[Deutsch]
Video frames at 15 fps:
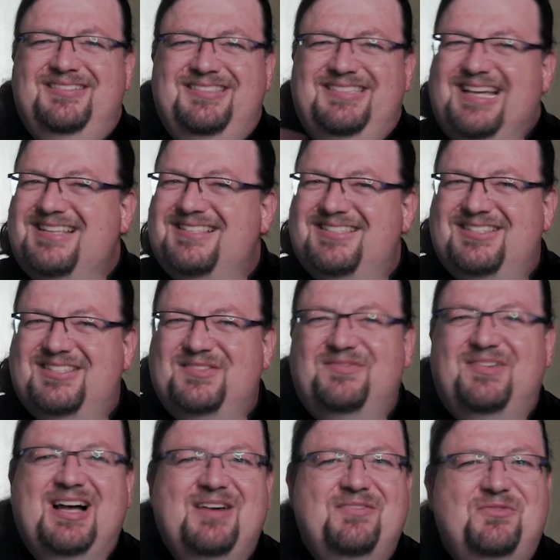Das
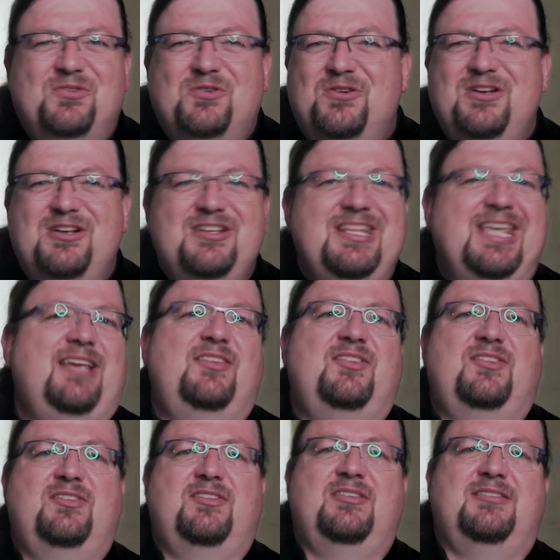war wohl
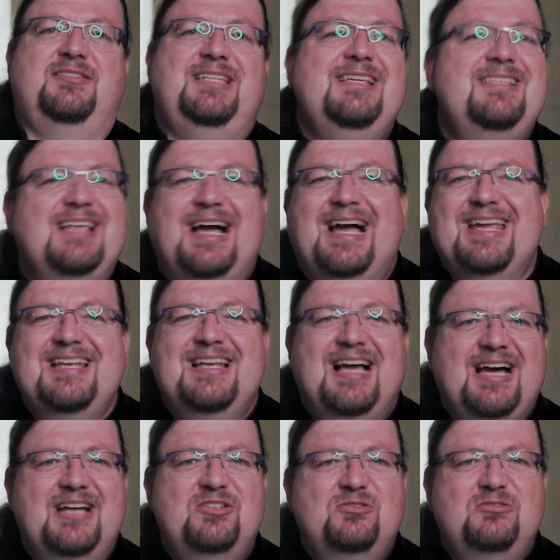nix. Diese
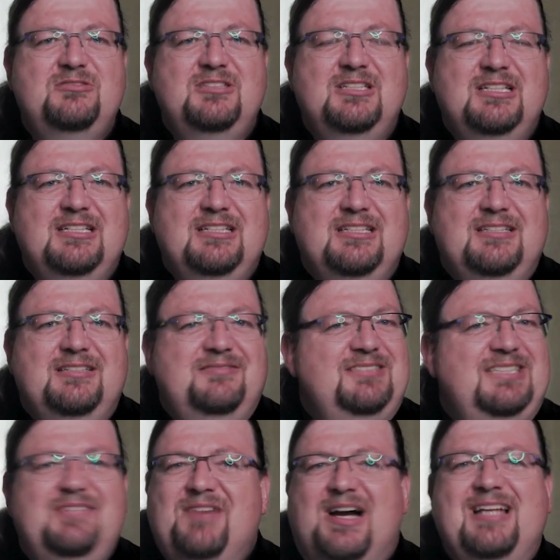Einladung,
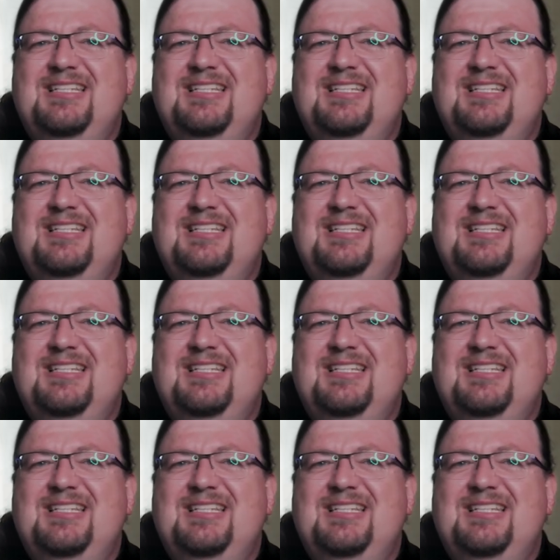die war